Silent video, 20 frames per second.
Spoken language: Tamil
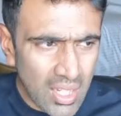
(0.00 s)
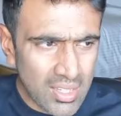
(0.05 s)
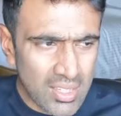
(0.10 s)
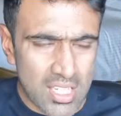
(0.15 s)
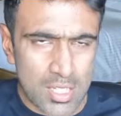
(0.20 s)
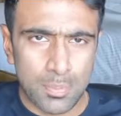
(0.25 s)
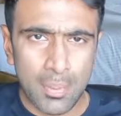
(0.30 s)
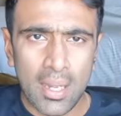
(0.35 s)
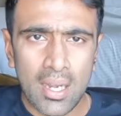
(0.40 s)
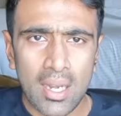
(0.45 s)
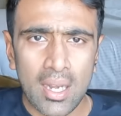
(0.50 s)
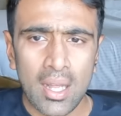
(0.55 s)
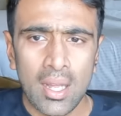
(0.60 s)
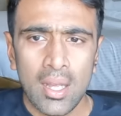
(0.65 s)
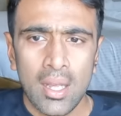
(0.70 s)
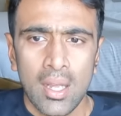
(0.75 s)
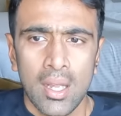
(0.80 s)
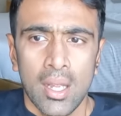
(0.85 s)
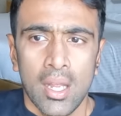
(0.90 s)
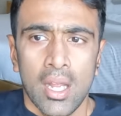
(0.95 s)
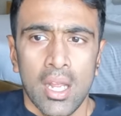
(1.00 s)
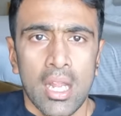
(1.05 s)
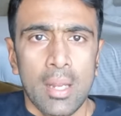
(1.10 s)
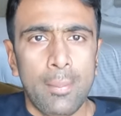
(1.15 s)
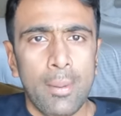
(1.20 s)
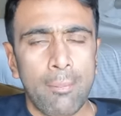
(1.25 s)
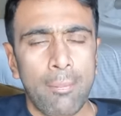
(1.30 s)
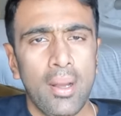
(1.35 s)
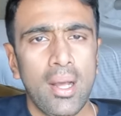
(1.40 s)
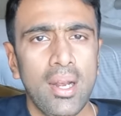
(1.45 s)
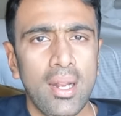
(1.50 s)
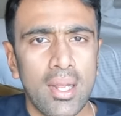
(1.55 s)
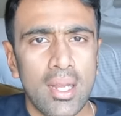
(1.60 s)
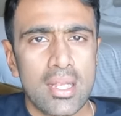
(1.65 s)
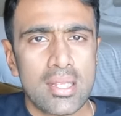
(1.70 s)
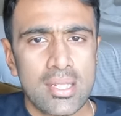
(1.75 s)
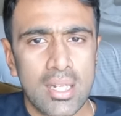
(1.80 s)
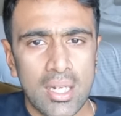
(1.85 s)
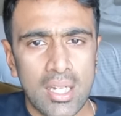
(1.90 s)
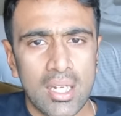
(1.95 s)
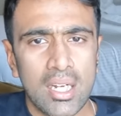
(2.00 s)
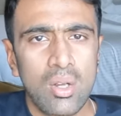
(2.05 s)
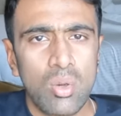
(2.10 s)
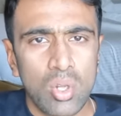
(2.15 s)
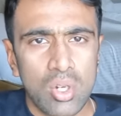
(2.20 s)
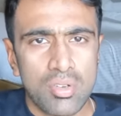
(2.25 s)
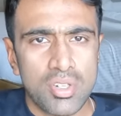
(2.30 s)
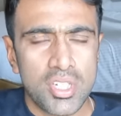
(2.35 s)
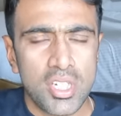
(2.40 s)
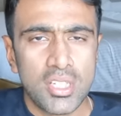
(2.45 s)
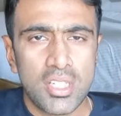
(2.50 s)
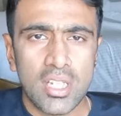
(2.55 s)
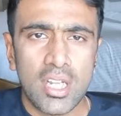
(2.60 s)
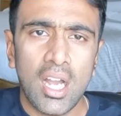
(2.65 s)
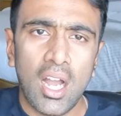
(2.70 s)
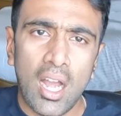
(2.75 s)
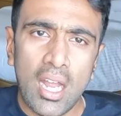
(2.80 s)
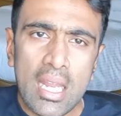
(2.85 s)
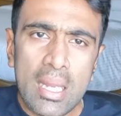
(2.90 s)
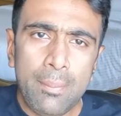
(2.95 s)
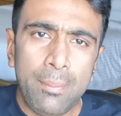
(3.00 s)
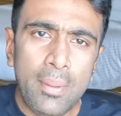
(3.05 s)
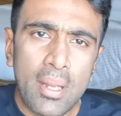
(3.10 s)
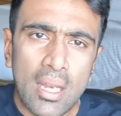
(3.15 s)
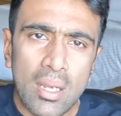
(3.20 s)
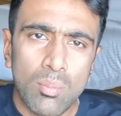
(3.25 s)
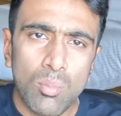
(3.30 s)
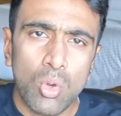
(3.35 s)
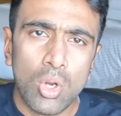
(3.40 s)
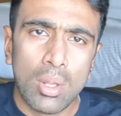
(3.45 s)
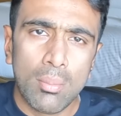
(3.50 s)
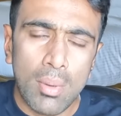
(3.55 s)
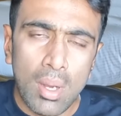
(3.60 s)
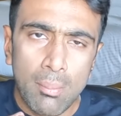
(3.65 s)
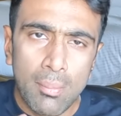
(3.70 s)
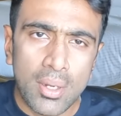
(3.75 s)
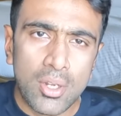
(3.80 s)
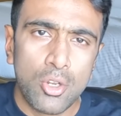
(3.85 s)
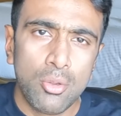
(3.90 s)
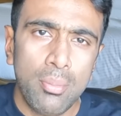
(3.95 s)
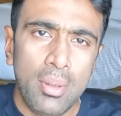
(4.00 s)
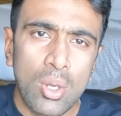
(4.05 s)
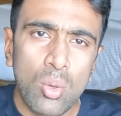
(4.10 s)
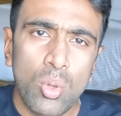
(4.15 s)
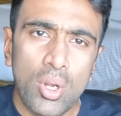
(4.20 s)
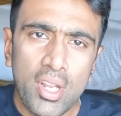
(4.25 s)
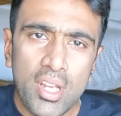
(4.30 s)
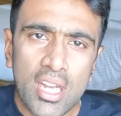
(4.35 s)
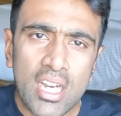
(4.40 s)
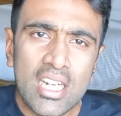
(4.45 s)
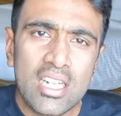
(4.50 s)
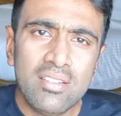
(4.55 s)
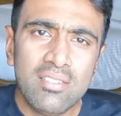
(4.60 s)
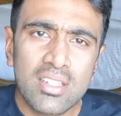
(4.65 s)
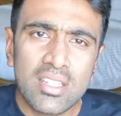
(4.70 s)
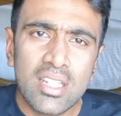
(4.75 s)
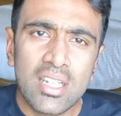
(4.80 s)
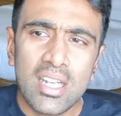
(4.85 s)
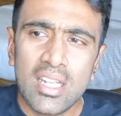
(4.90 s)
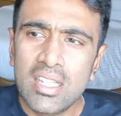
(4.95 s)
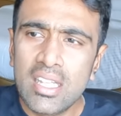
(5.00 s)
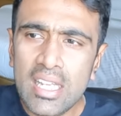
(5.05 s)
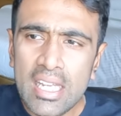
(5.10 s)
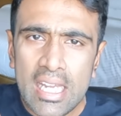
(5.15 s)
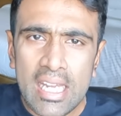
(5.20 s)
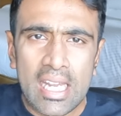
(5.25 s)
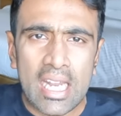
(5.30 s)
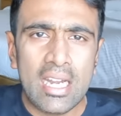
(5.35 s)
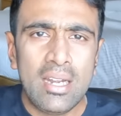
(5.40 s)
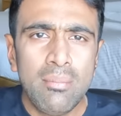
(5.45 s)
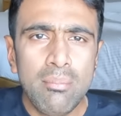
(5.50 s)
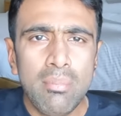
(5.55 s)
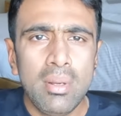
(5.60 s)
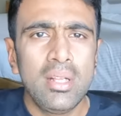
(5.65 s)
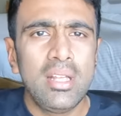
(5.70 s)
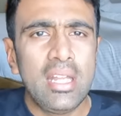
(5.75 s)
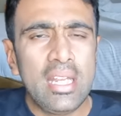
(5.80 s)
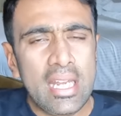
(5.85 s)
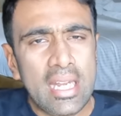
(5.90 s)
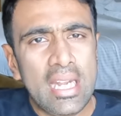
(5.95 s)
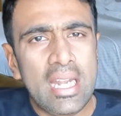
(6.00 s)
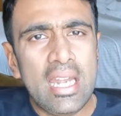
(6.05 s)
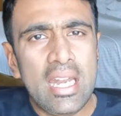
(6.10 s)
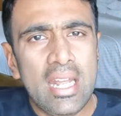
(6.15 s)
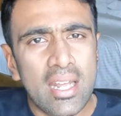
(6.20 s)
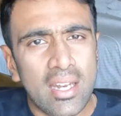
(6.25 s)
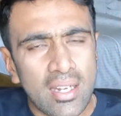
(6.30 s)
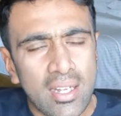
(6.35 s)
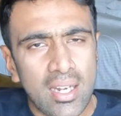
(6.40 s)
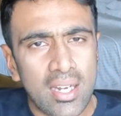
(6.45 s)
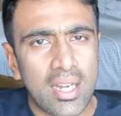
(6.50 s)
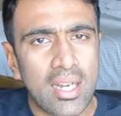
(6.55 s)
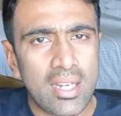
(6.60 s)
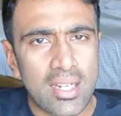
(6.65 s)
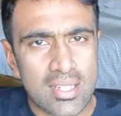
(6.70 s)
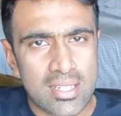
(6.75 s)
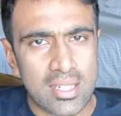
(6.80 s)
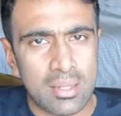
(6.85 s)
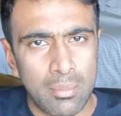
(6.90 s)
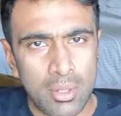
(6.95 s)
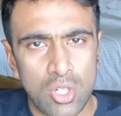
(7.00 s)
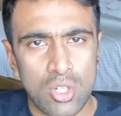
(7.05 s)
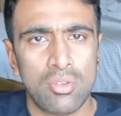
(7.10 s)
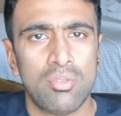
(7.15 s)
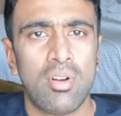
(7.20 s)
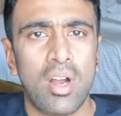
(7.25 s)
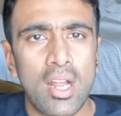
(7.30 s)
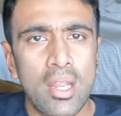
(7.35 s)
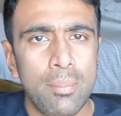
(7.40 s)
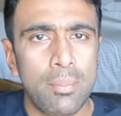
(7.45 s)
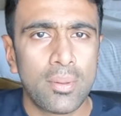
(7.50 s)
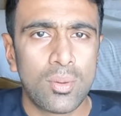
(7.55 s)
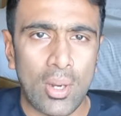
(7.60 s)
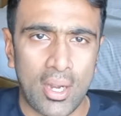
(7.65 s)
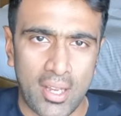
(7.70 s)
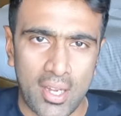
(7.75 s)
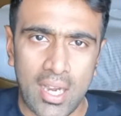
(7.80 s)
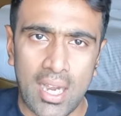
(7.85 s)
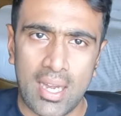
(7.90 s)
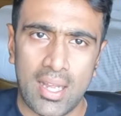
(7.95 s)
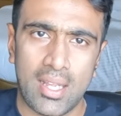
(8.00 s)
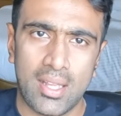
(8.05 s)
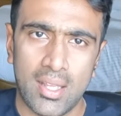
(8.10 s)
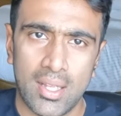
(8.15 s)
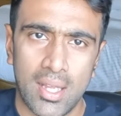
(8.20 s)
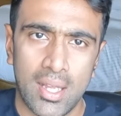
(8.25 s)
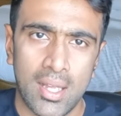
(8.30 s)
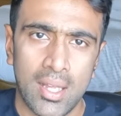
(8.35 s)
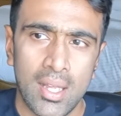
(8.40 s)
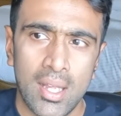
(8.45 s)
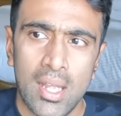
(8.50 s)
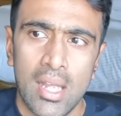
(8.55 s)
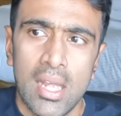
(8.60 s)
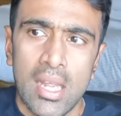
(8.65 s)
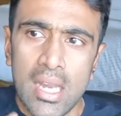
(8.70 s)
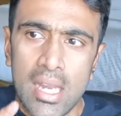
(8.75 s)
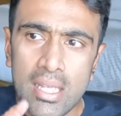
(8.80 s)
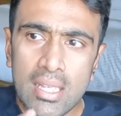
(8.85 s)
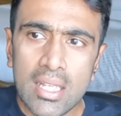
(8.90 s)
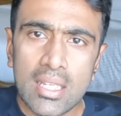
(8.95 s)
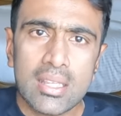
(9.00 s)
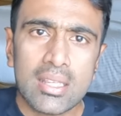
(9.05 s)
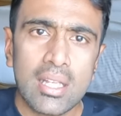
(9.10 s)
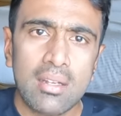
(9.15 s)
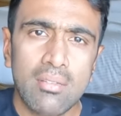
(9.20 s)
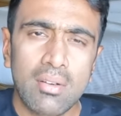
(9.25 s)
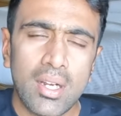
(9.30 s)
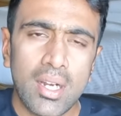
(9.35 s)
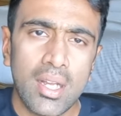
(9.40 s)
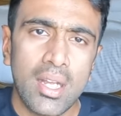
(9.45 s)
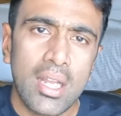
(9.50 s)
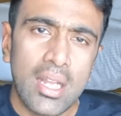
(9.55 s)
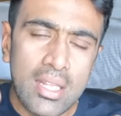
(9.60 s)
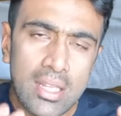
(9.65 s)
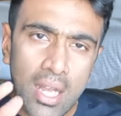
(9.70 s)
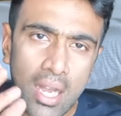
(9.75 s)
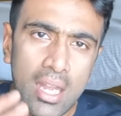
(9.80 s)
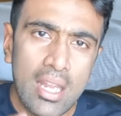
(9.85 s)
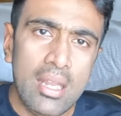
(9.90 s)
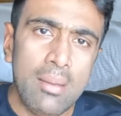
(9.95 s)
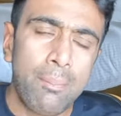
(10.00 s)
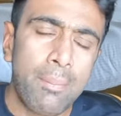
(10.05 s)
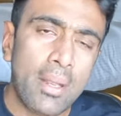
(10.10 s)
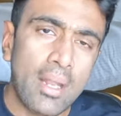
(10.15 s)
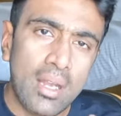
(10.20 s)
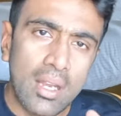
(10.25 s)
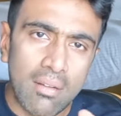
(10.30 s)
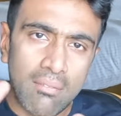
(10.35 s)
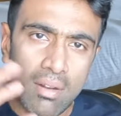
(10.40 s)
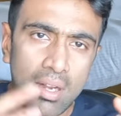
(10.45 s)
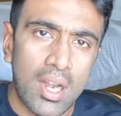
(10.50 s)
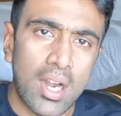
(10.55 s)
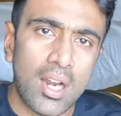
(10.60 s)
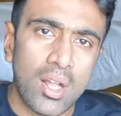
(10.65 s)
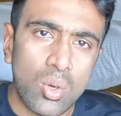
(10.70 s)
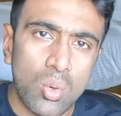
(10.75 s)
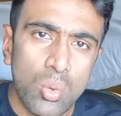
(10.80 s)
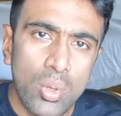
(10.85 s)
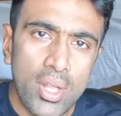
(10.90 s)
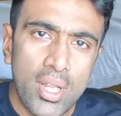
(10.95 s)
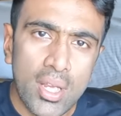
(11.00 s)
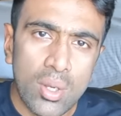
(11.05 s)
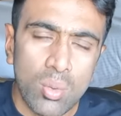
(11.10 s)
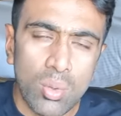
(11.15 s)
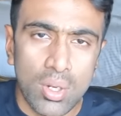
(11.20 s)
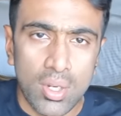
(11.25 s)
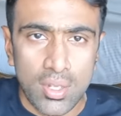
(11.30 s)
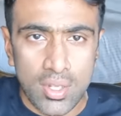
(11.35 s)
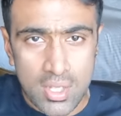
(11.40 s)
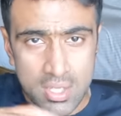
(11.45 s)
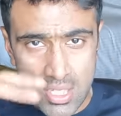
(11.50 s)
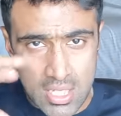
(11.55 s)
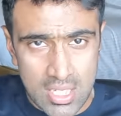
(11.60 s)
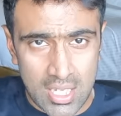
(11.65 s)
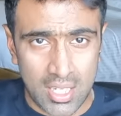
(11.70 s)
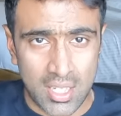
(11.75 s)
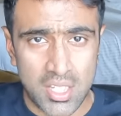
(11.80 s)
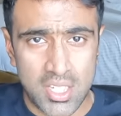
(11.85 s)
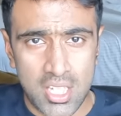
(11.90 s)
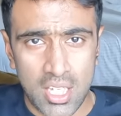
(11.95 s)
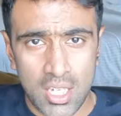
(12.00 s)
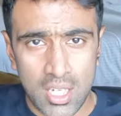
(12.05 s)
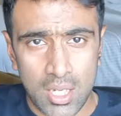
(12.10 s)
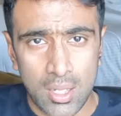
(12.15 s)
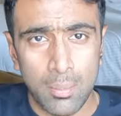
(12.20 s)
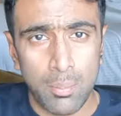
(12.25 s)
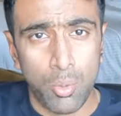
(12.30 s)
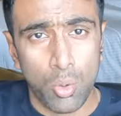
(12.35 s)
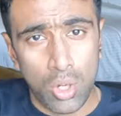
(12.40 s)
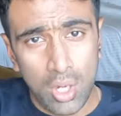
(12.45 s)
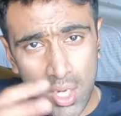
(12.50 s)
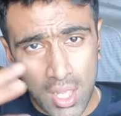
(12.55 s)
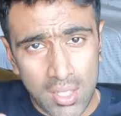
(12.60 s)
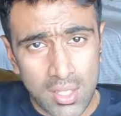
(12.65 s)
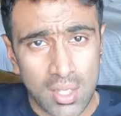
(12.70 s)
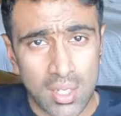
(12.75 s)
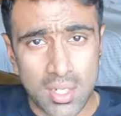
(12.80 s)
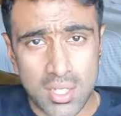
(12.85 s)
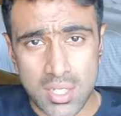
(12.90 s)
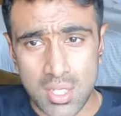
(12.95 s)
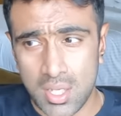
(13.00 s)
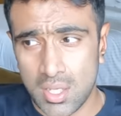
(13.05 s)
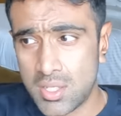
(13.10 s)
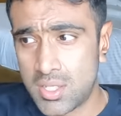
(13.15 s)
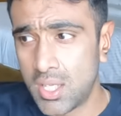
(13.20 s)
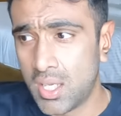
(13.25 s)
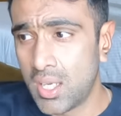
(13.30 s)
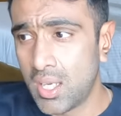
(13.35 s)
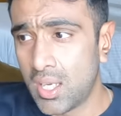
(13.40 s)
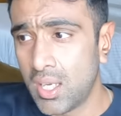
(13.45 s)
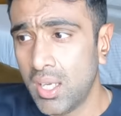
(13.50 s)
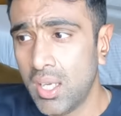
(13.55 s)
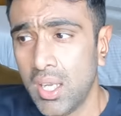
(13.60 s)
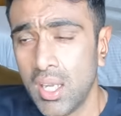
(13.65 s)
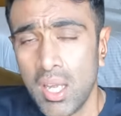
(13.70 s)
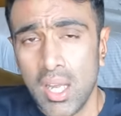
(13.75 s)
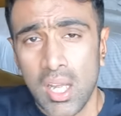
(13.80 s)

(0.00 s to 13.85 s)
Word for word: அந்த ஸ்பேனில் இப்போ பாருங்கள் சடனாக ஒரு வருஷத்துக்கு ஐபிஎல் மூலமாக மட்டுமே ஒரு எழுபதுலேருந்து எண்பது இந்தியன் கிரிக்கெட்டர்ஸ்க்கு மட்டும் வாய்ப்பு கிடை கிடைக்குதுங்க இதை தவிர இந்த ஐபிஎல்லில் விளாடக்கூடிய ஒரு ஸ்ட்ரக்சருக்கு பொருளாதார ஸ்ட்ரக்சருக்கு